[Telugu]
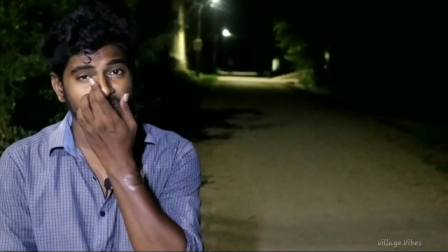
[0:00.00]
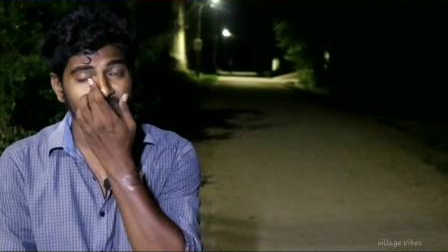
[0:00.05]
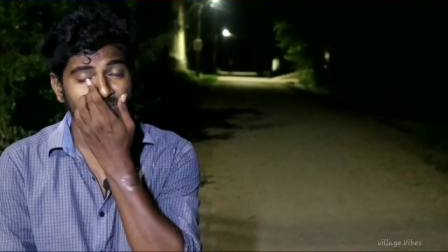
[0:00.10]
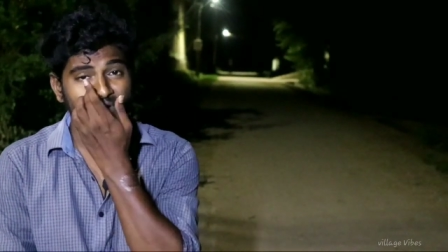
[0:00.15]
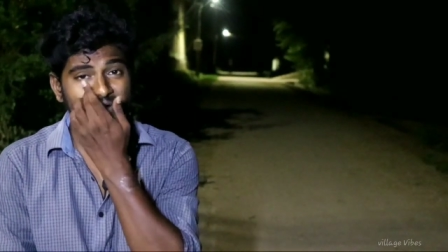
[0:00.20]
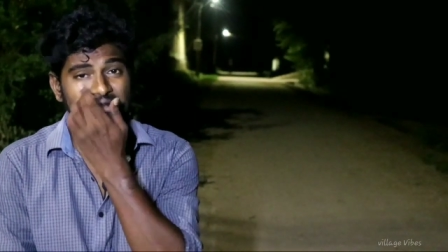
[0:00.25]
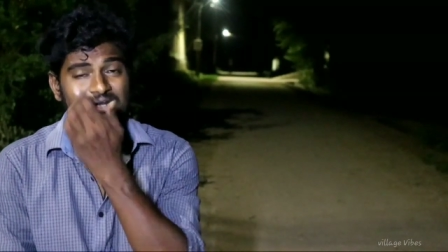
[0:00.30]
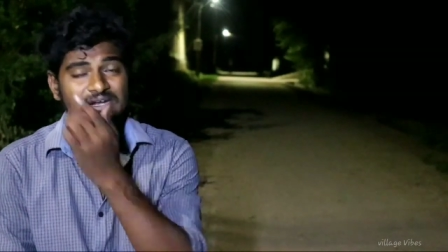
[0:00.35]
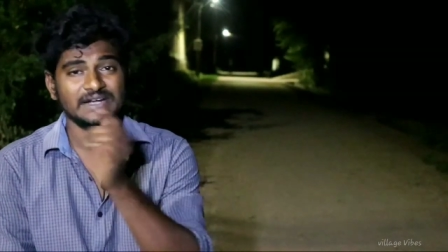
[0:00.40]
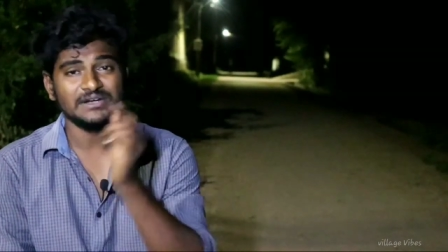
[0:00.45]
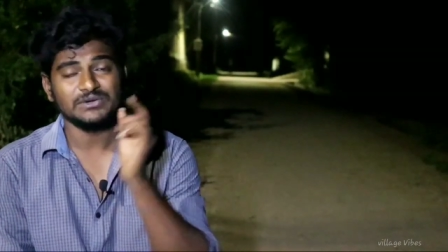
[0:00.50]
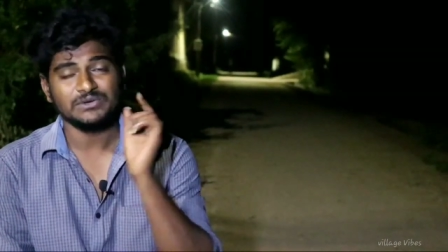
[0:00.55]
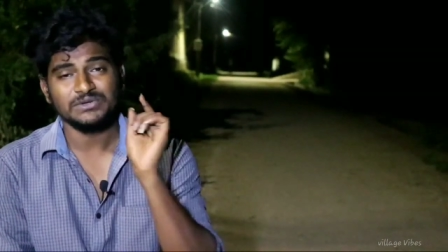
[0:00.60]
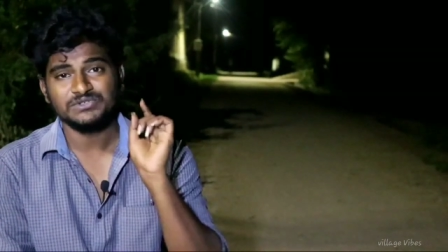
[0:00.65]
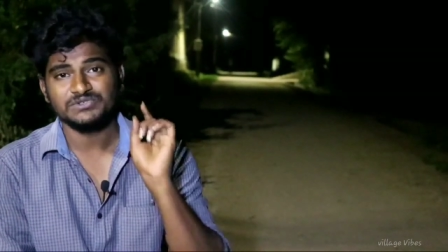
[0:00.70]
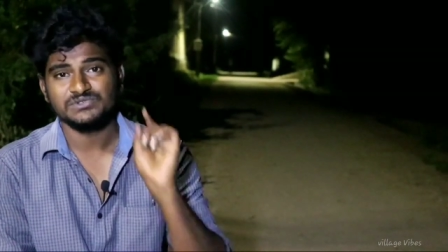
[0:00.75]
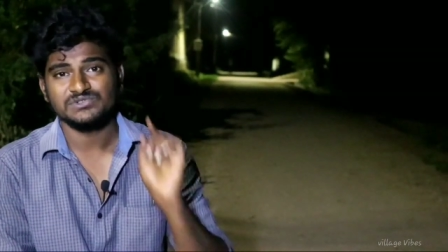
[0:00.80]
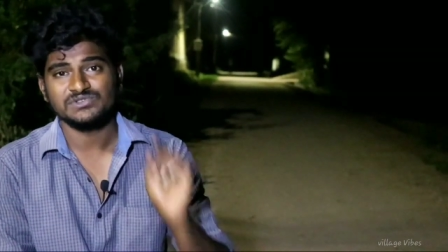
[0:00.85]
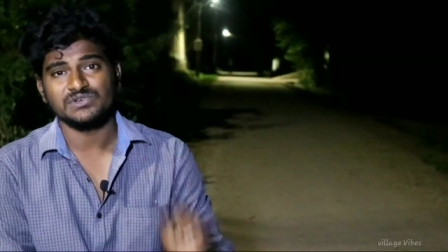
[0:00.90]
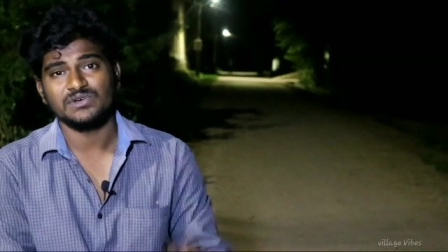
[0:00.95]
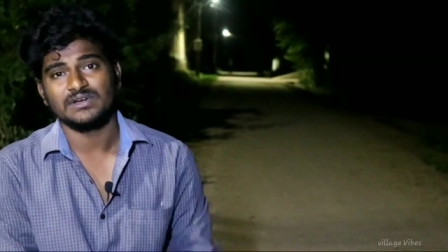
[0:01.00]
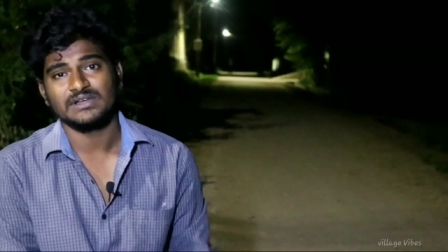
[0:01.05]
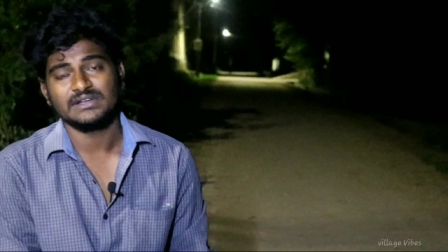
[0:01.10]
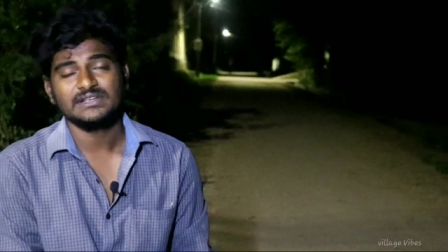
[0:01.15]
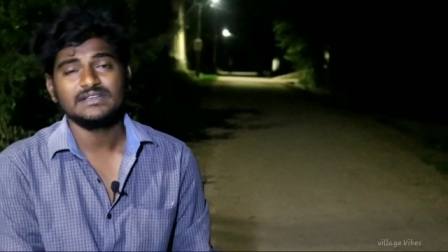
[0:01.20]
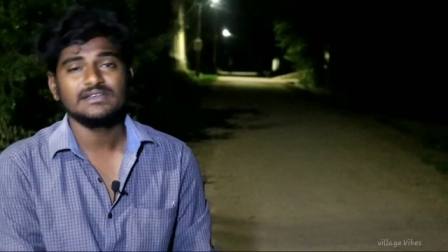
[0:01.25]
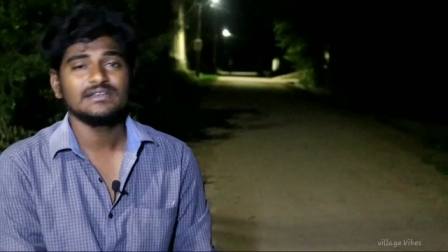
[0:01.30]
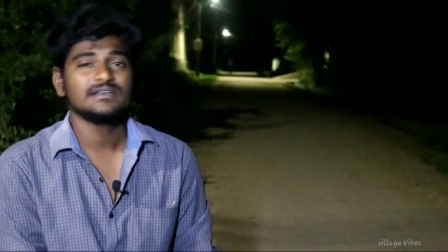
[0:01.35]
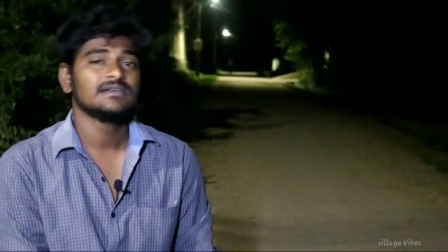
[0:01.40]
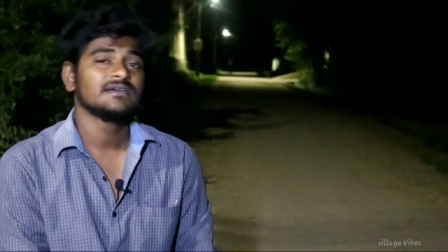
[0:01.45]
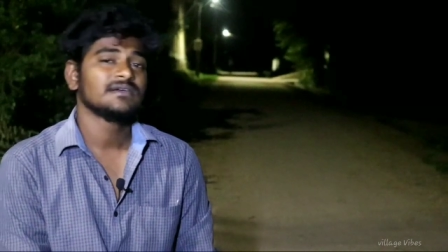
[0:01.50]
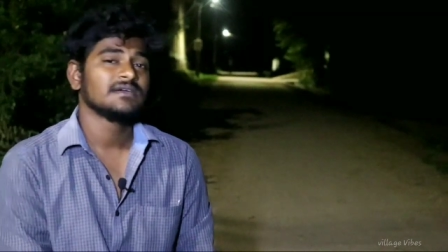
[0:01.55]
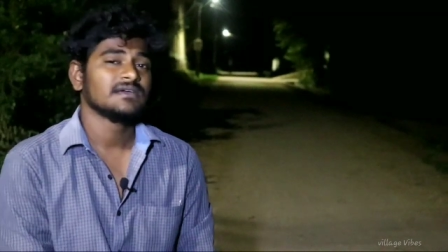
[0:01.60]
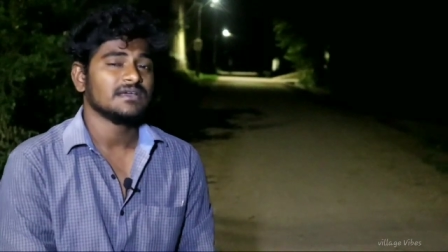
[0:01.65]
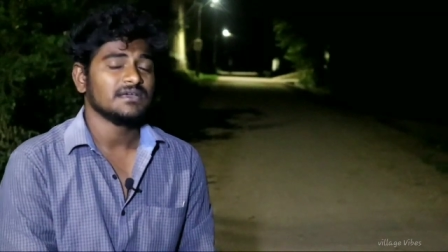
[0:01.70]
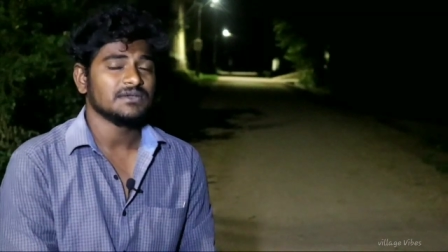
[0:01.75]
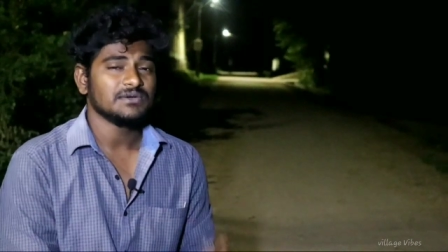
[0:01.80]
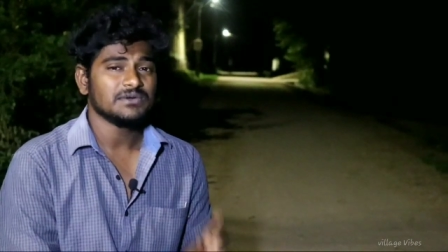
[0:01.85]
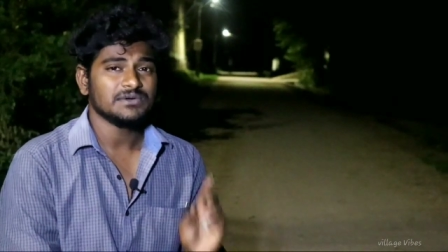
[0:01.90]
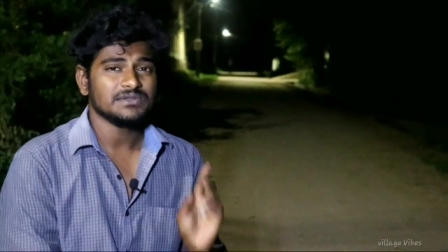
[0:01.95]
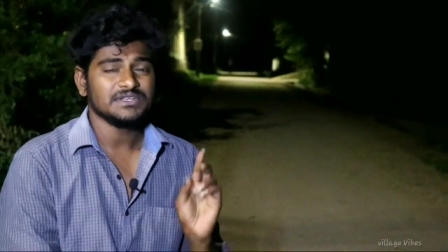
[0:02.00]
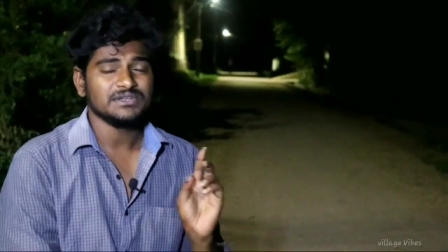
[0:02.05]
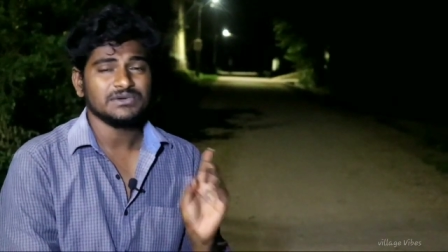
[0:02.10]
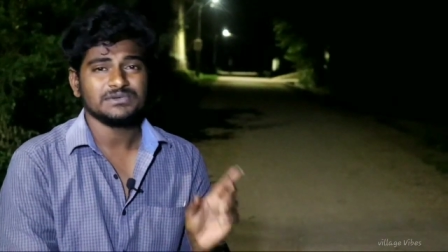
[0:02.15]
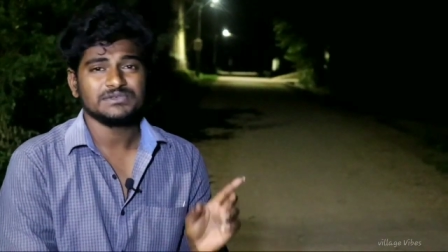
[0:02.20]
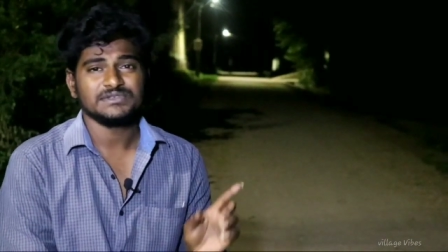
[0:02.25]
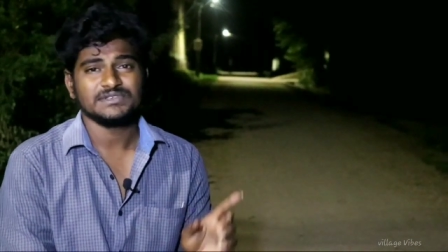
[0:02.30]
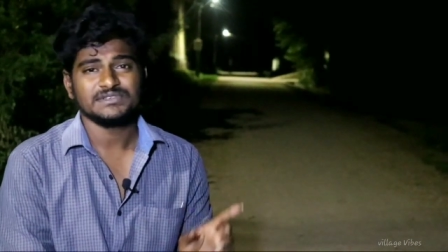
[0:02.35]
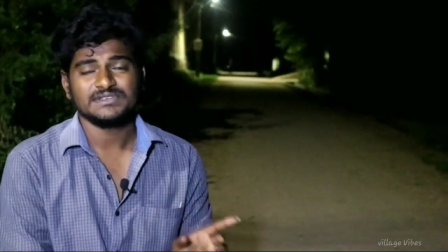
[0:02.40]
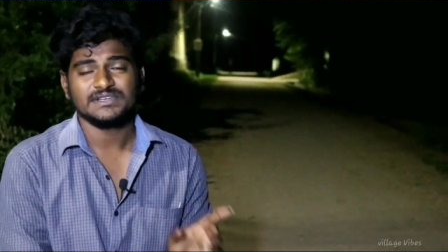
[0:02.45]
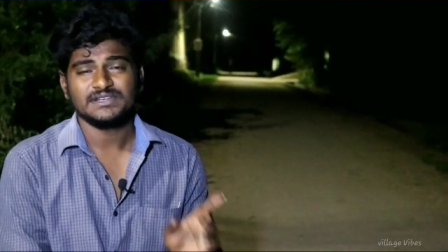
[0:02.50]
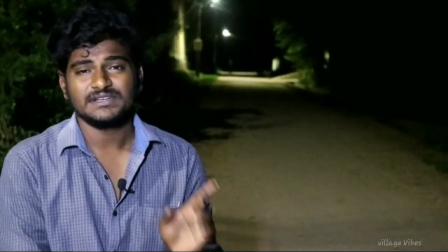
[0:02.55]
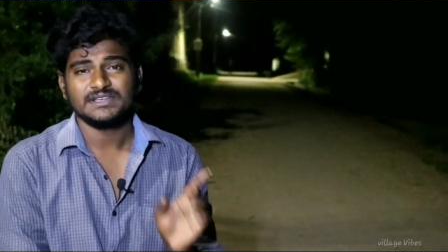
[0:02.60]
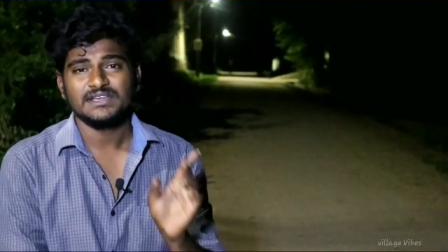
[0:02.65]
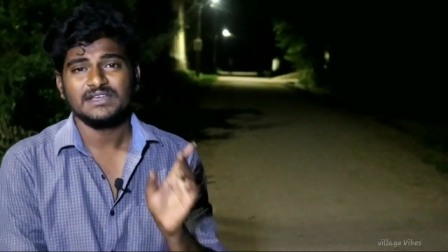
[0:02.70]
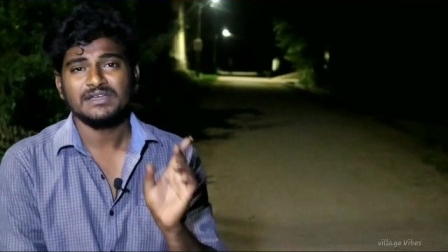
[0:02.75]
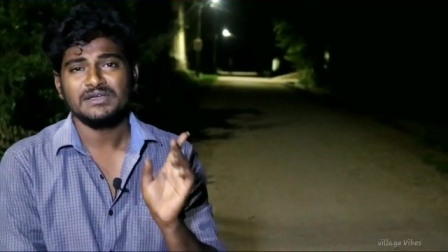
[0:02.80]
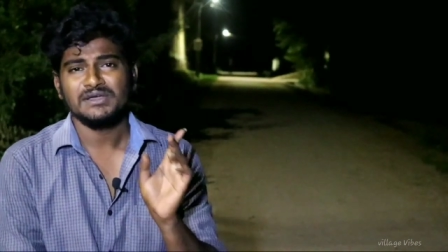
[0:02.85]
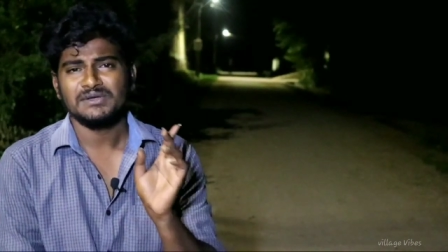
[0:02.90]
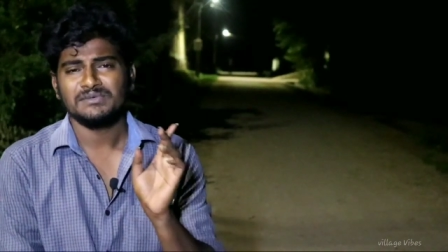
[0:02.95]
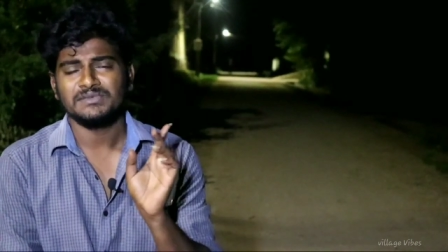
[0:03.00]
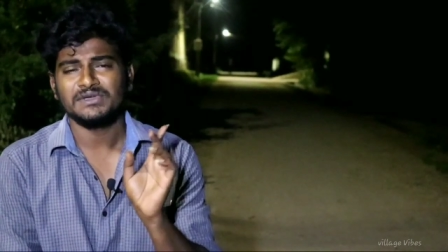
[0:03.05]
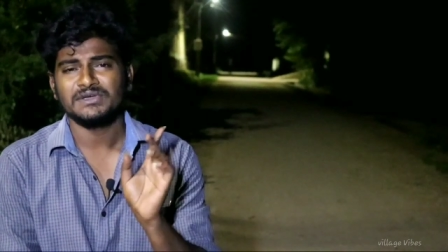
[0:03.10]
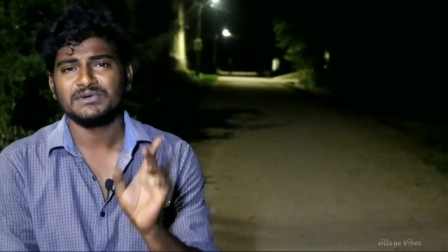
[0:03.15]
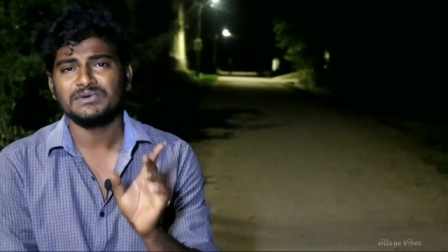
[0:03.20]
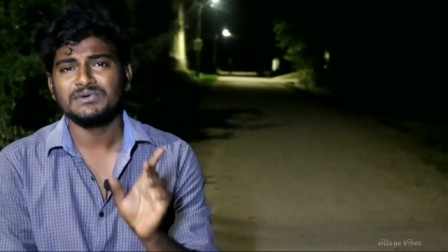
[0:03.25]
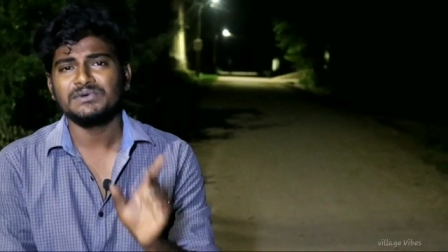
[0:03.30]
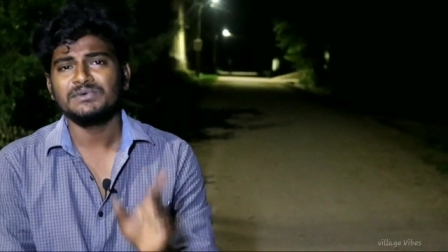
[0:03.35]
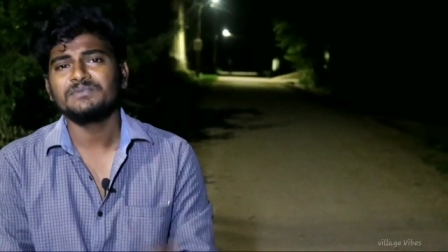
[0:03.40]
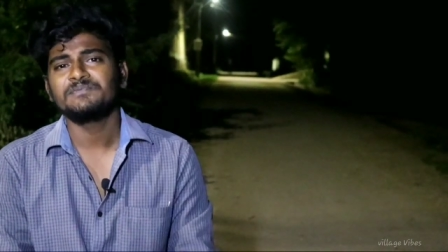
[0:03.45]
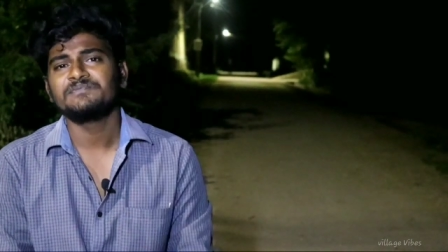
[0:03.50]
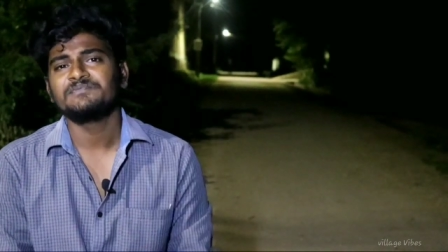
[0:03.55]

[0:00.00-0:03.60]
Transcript: మోడల్ ఏంటో చూసుకోవాలి ఇంకో థింగ్ వచ్చేసరికి మీకు